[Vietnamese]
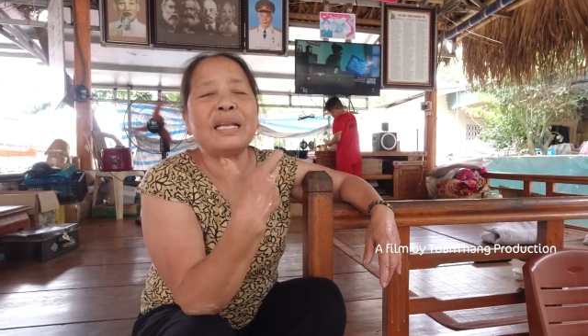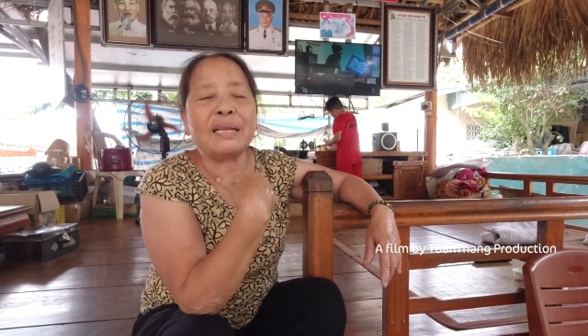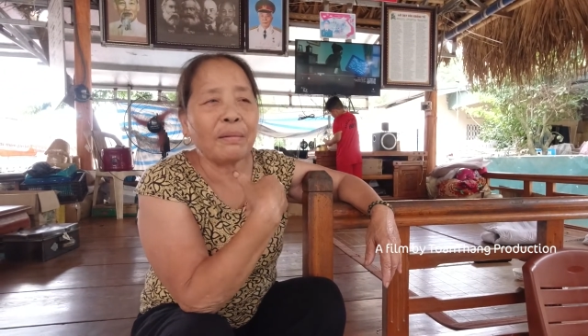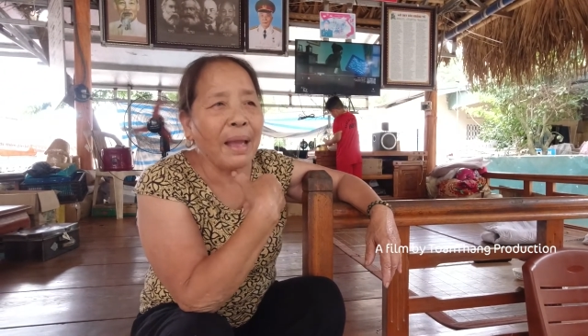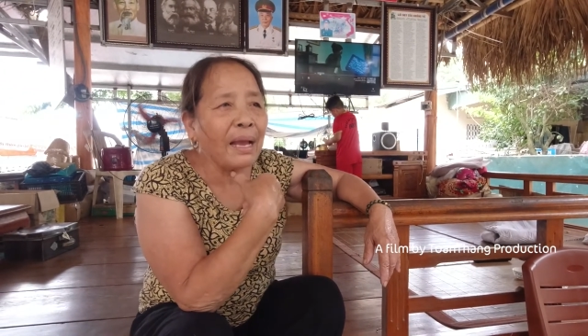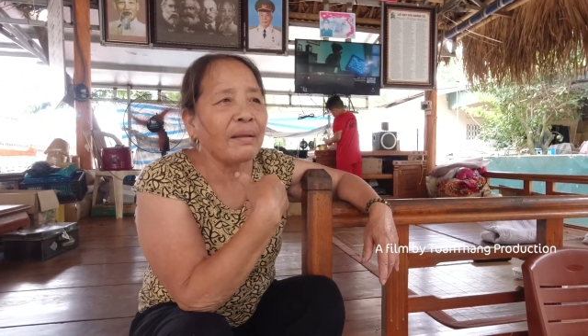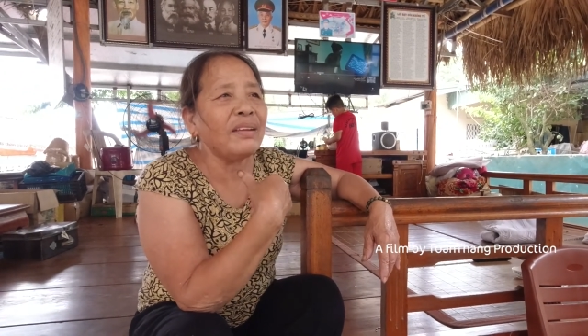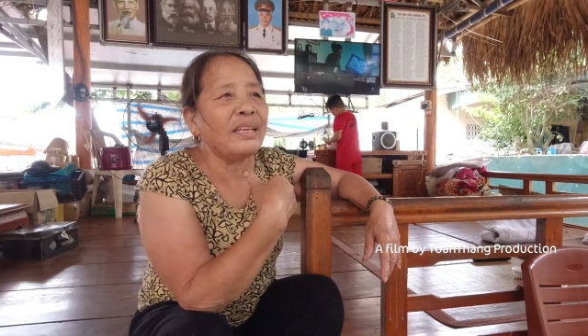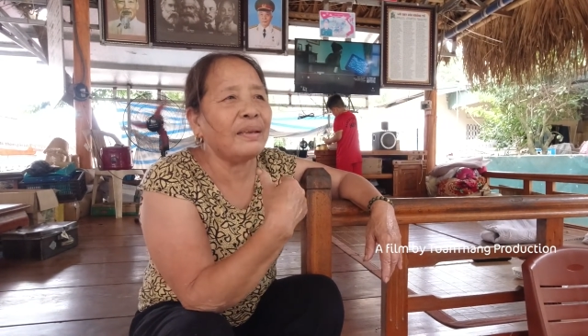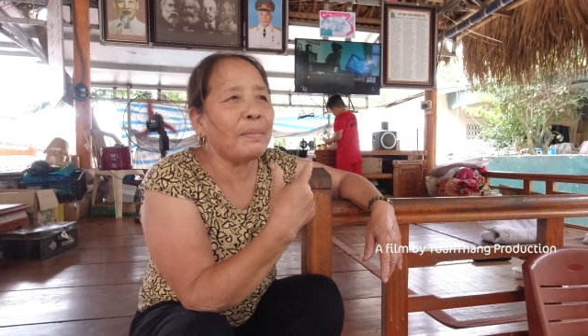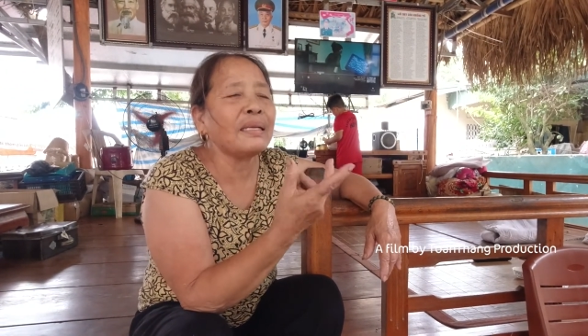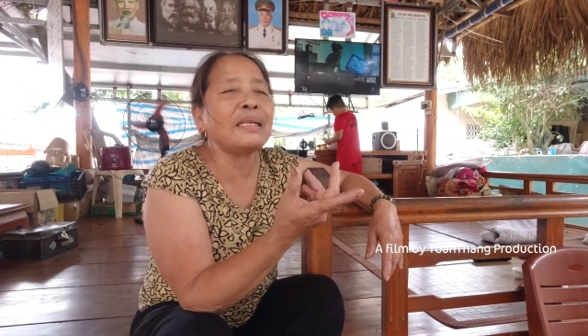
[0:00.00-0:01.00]
chỉ là cho bác
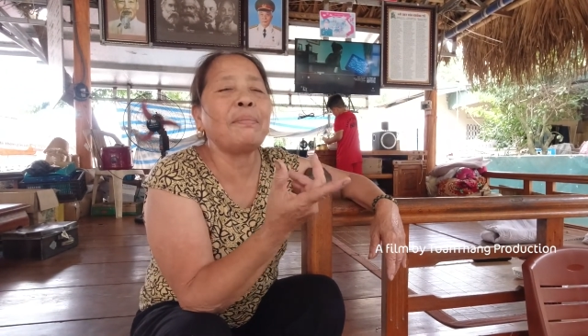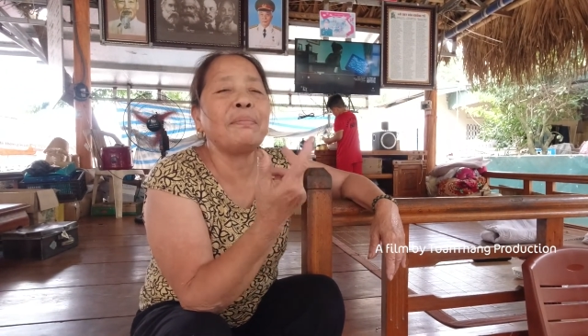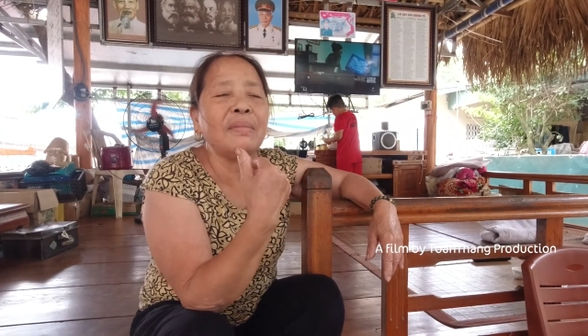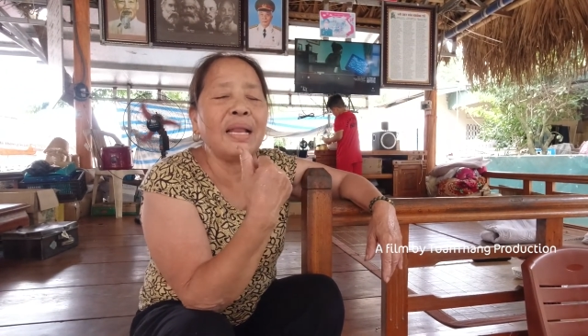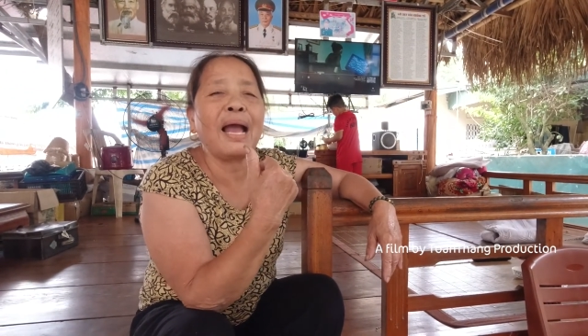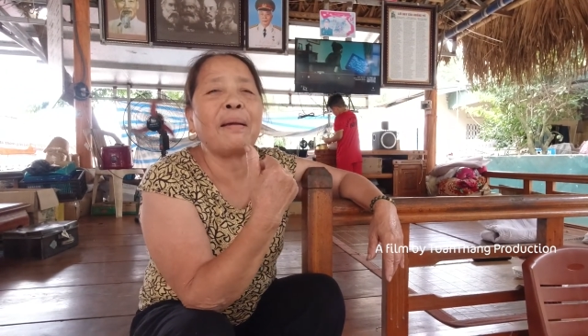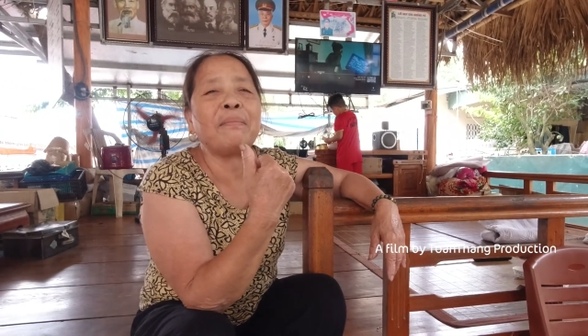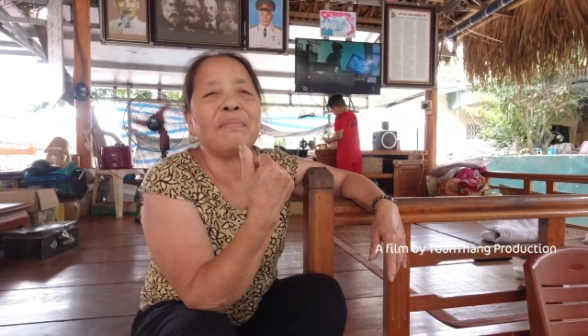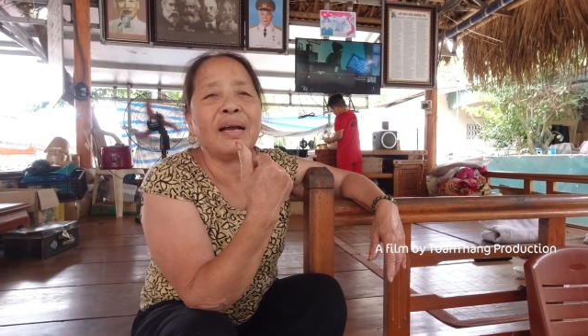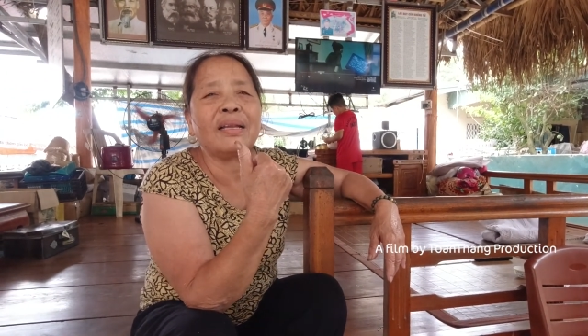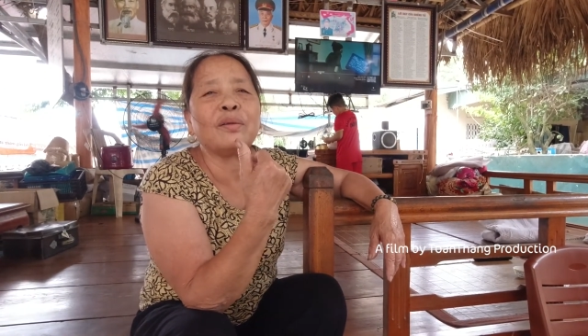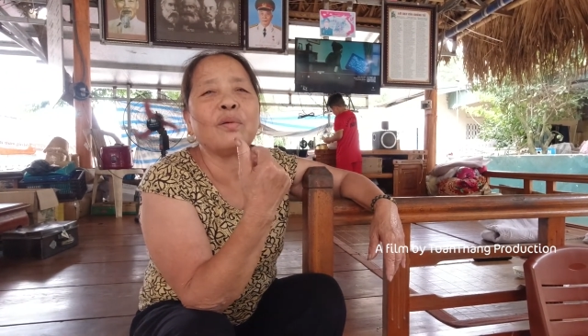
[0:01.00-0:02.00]
vì bác chăm
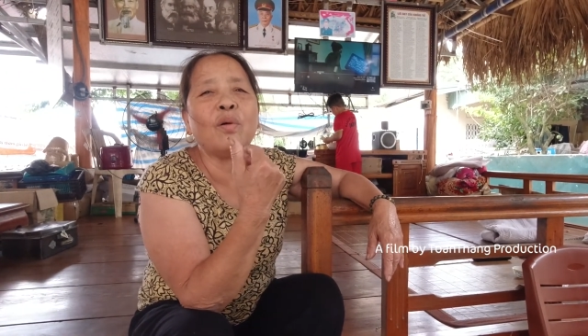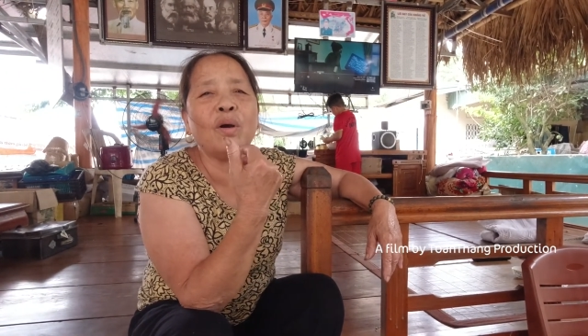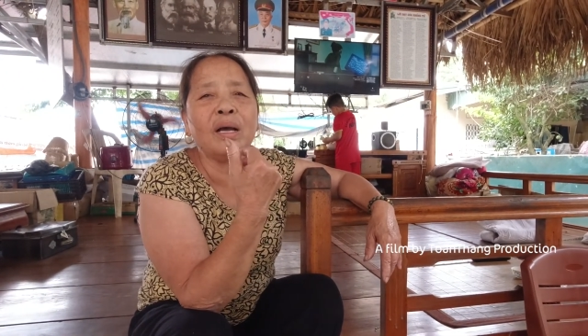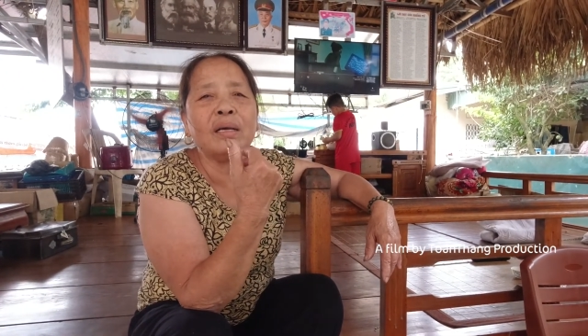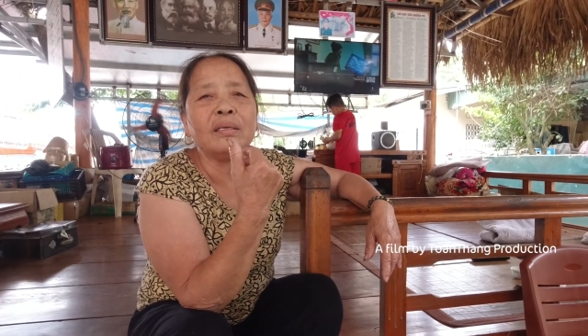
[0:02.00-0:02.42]
làm mà chịu cố.